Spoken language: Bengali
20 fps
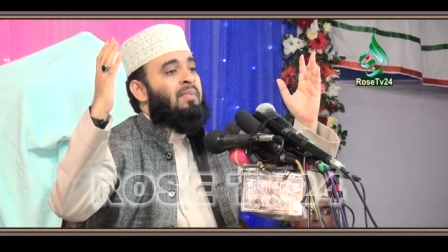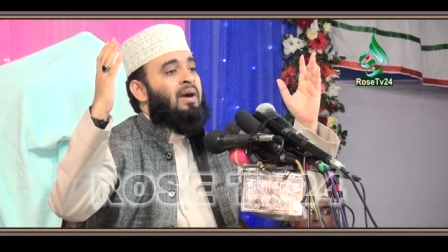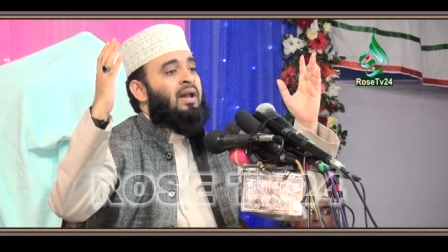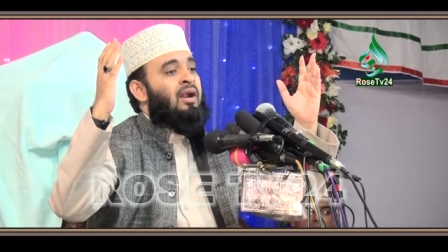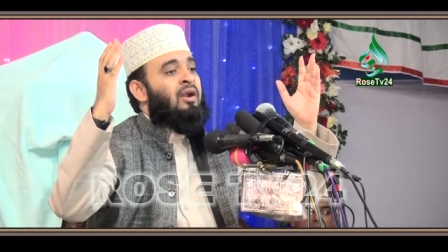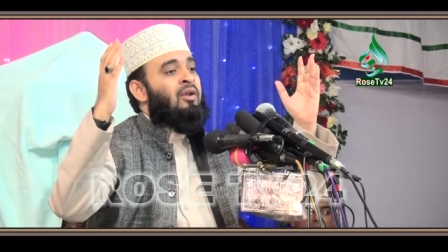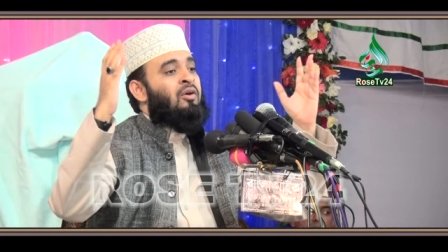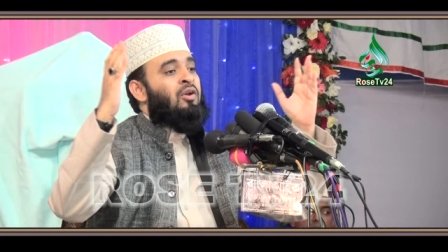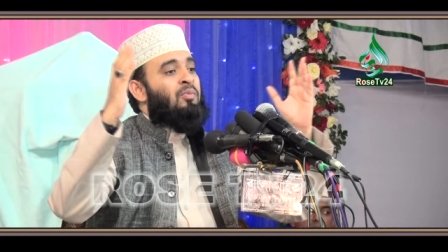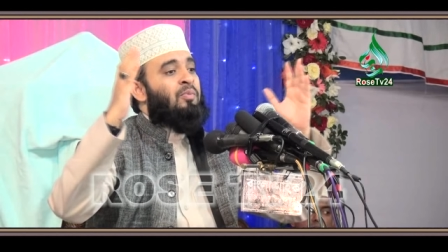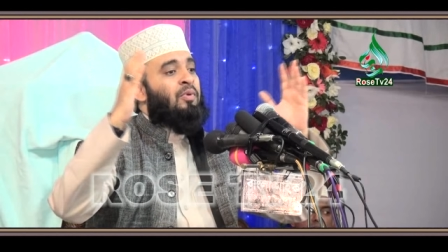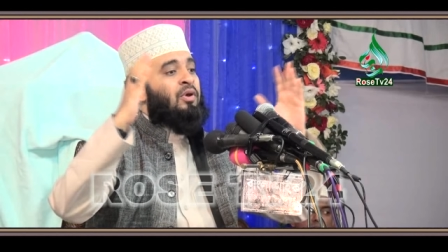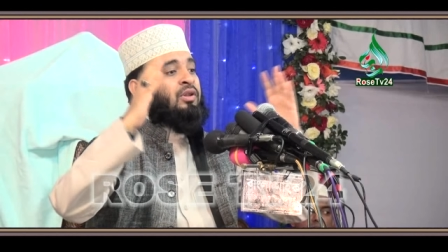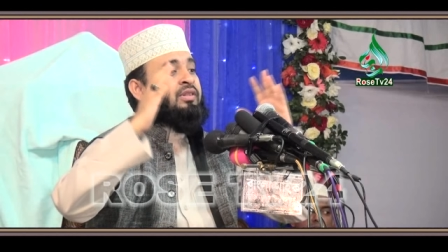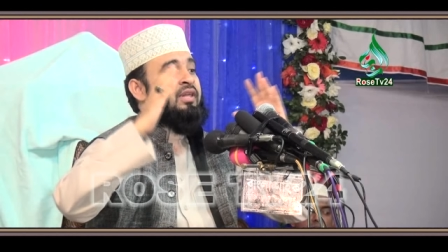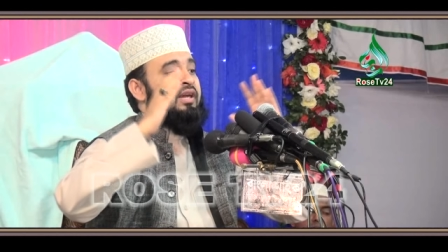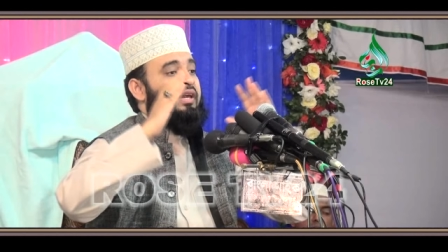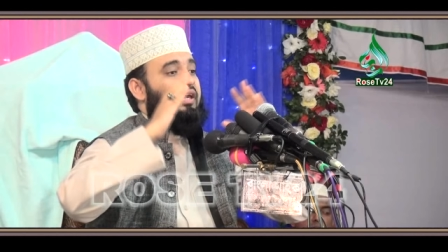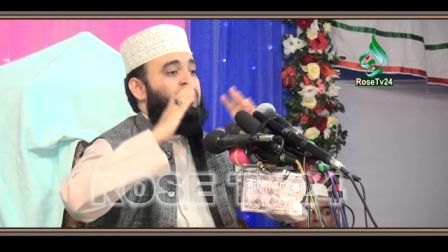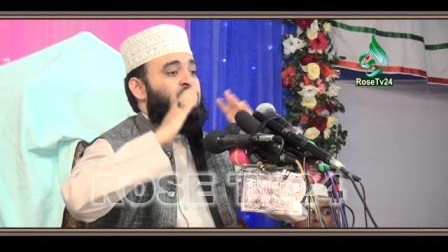বানানোর পর
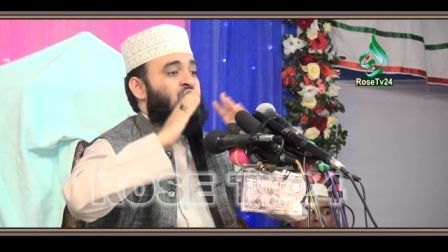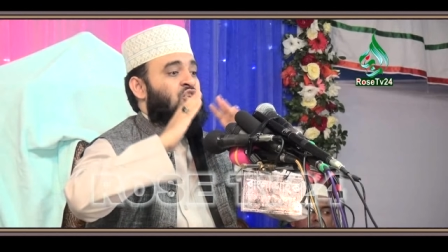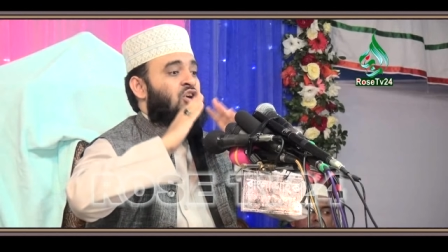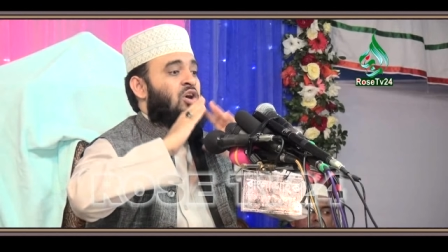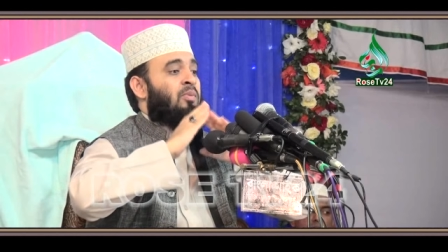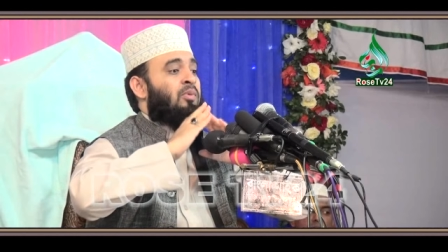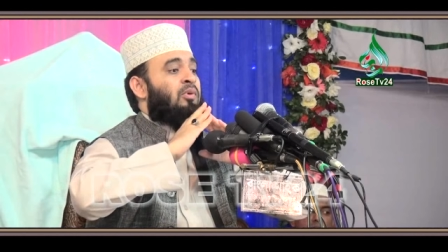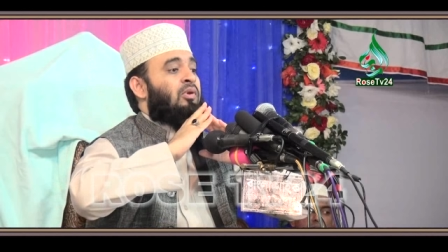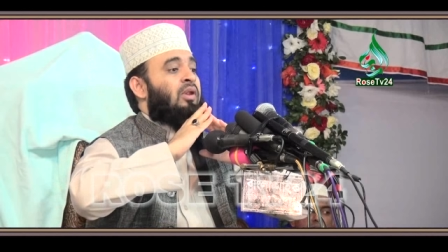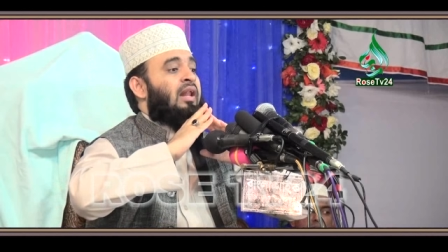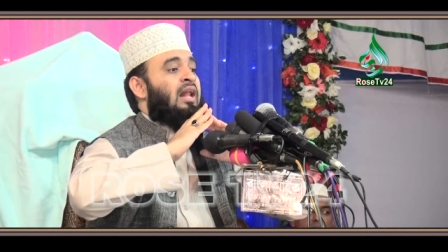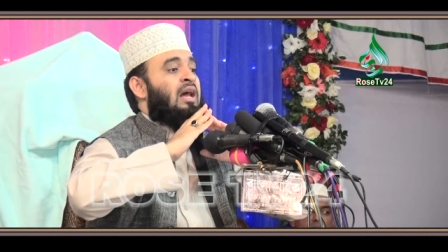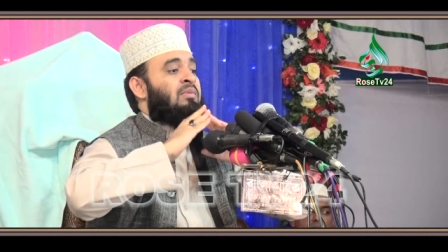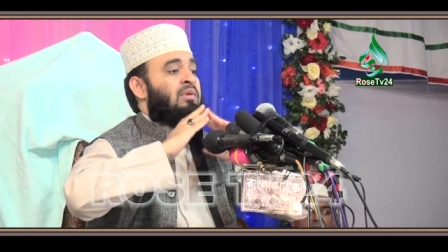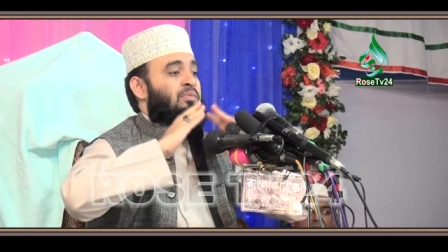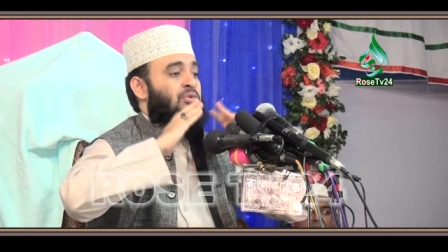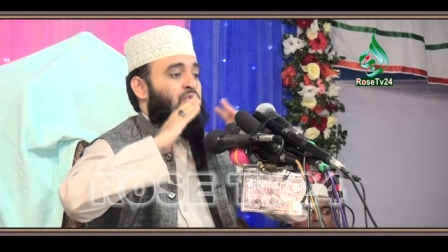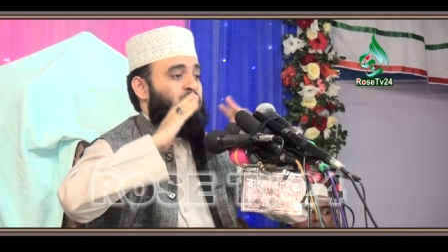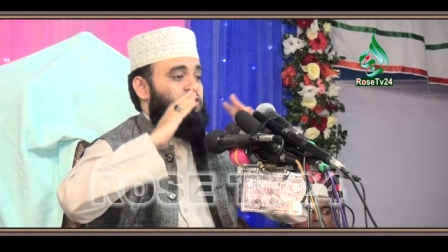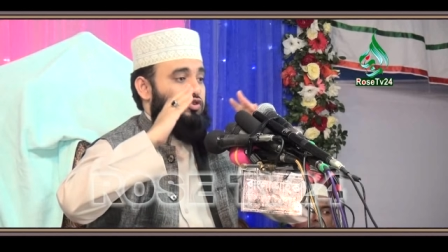থেকে সবগুলোর
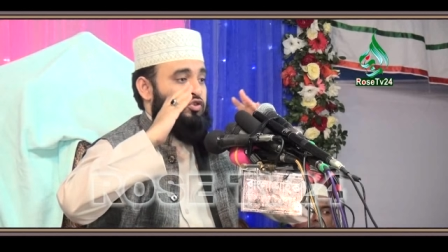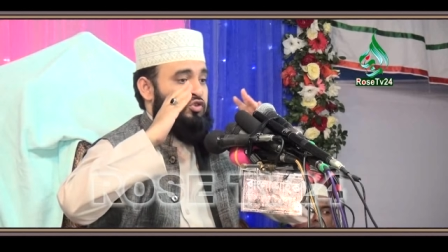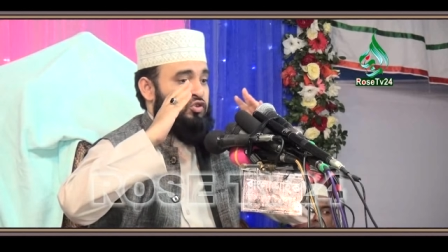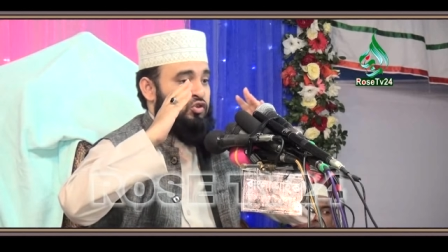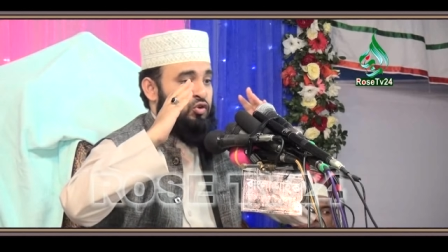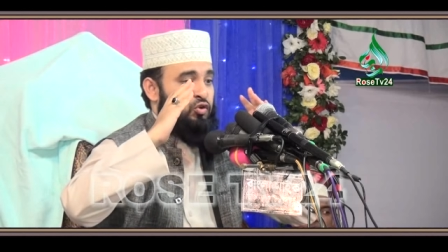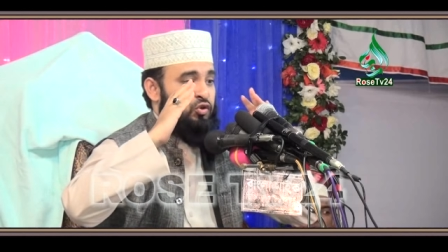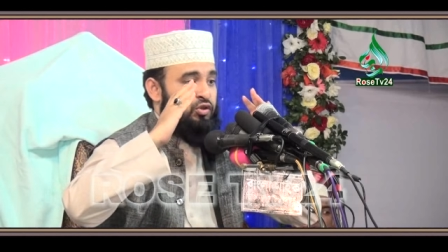আমি প্রশস্ত